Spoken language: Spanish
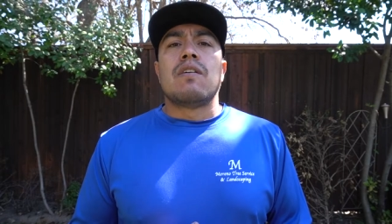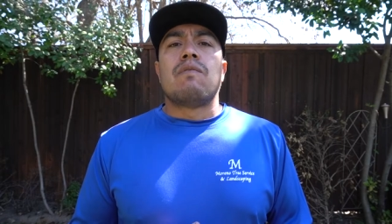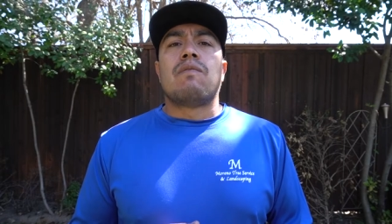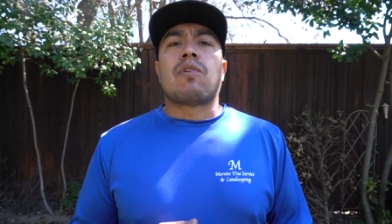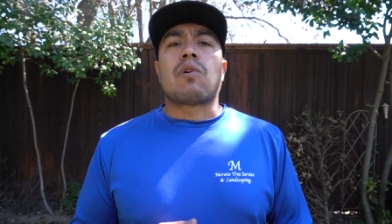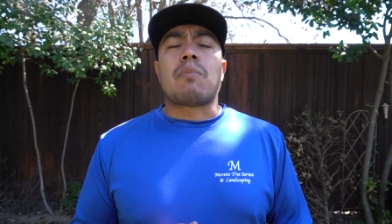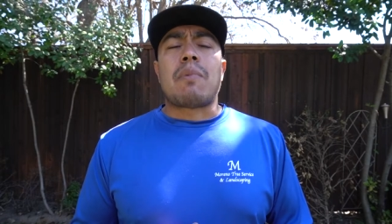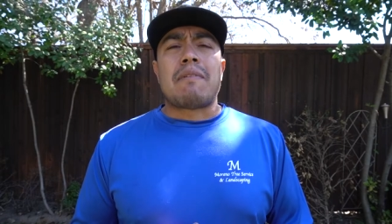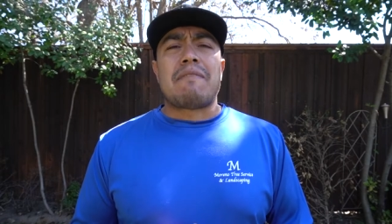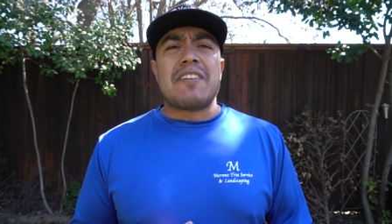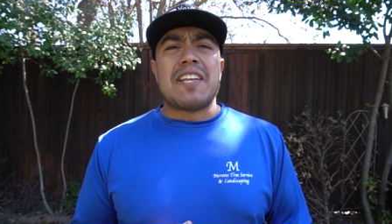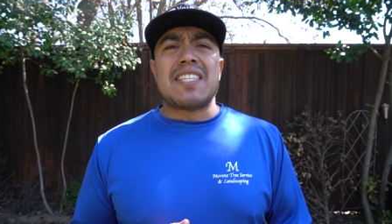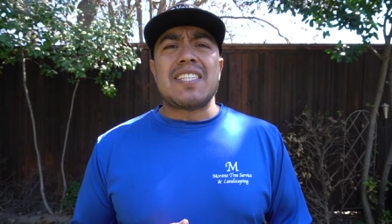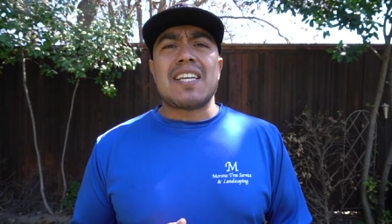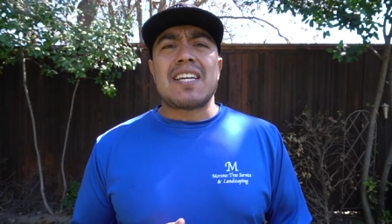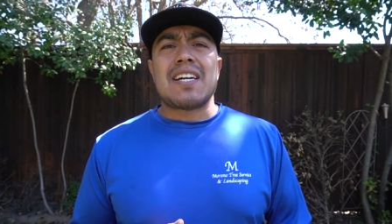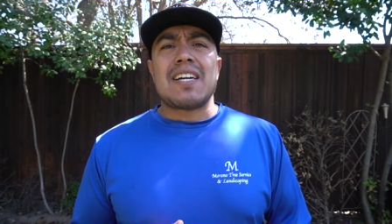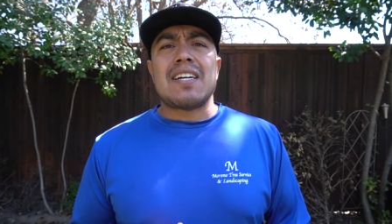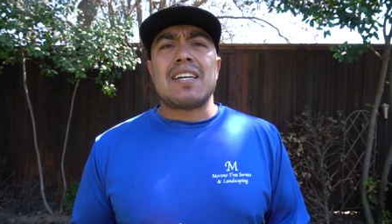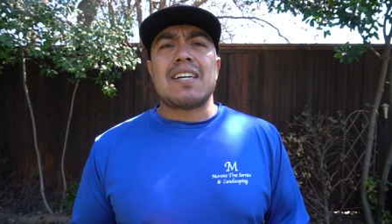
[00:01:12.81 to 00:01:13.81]
forma
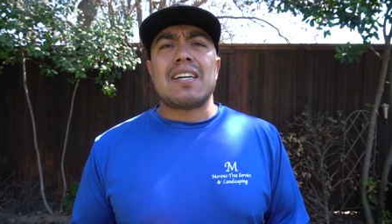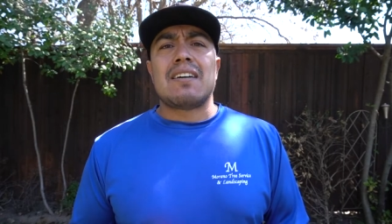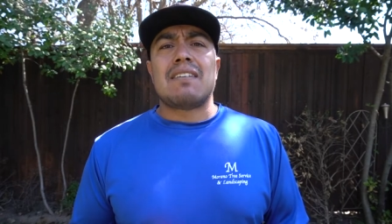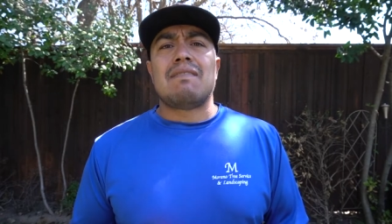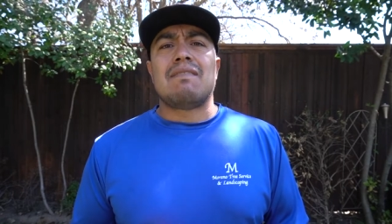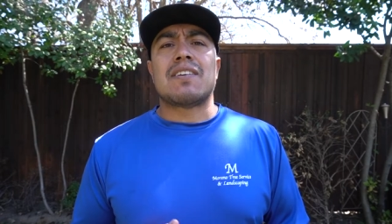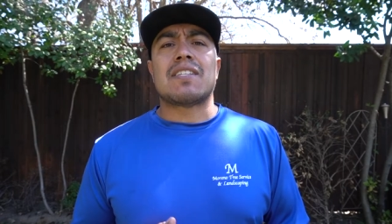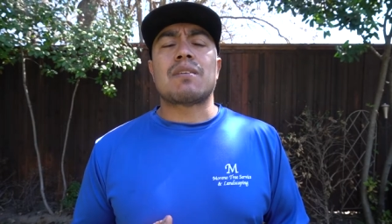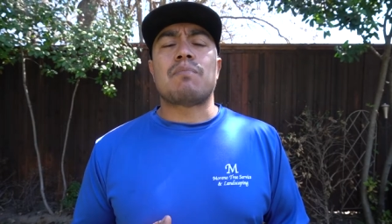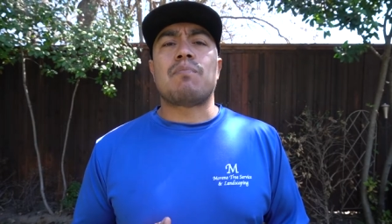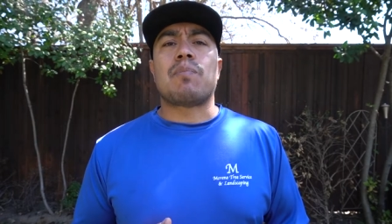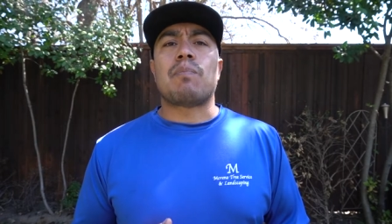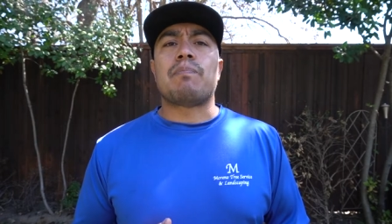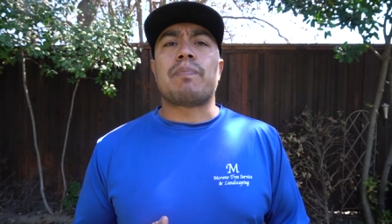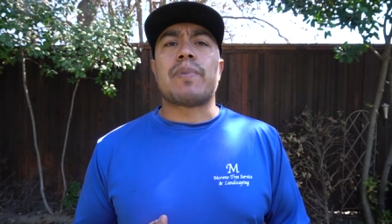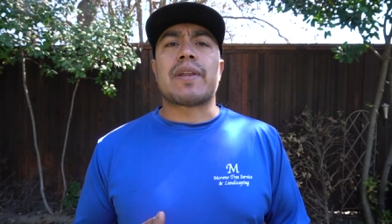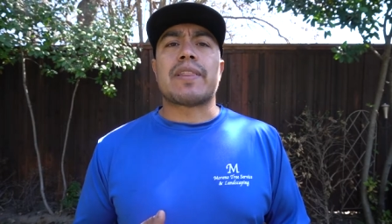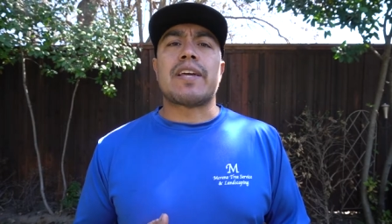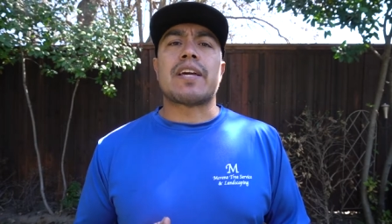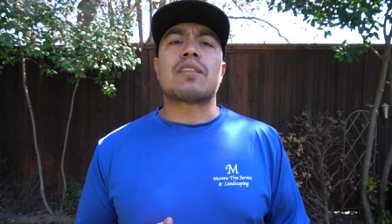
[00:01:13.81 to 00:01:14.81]
física, vas a
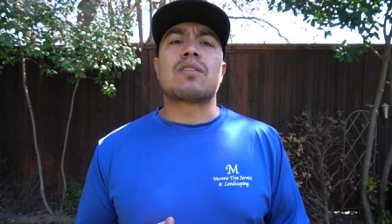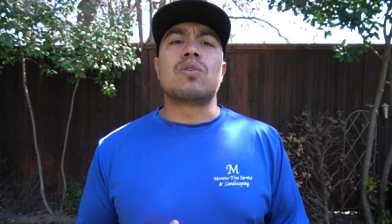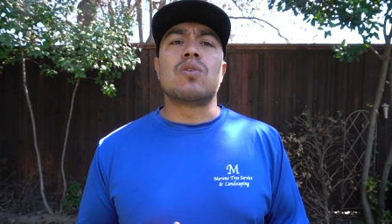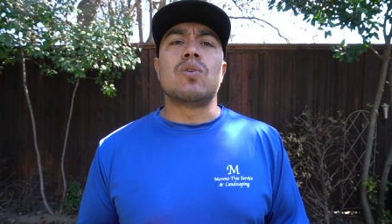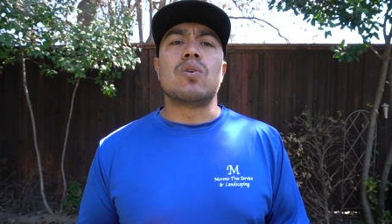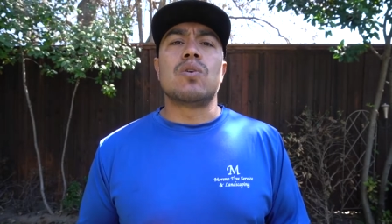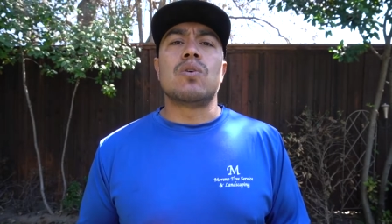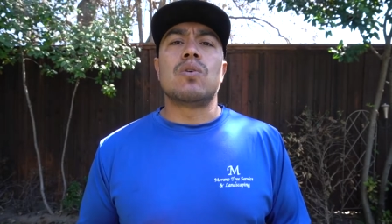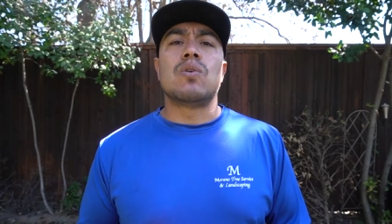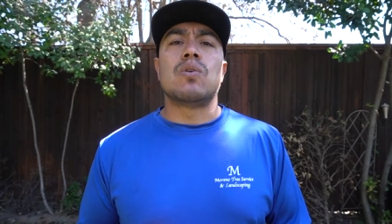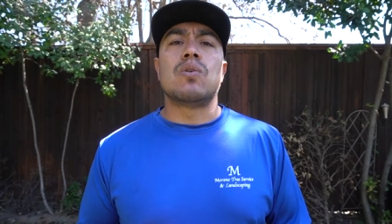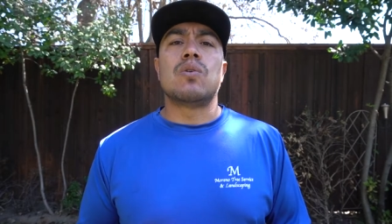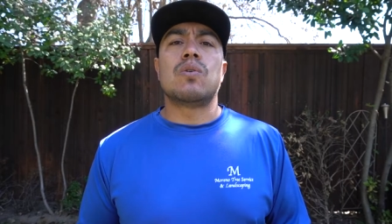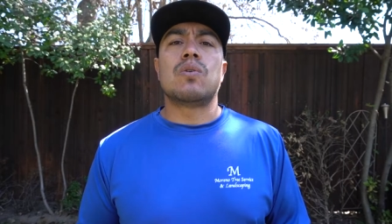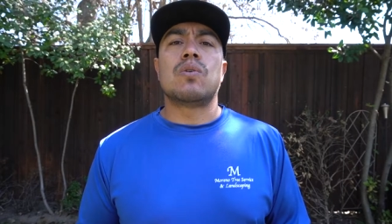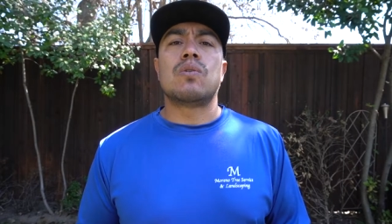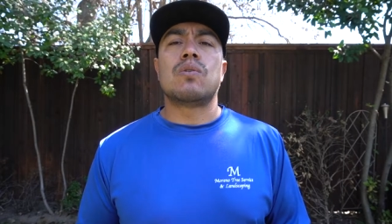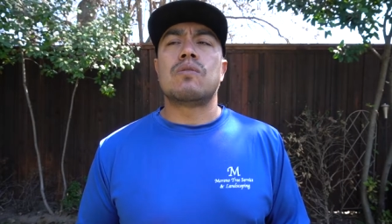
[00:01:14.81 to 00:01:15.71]
perder tu,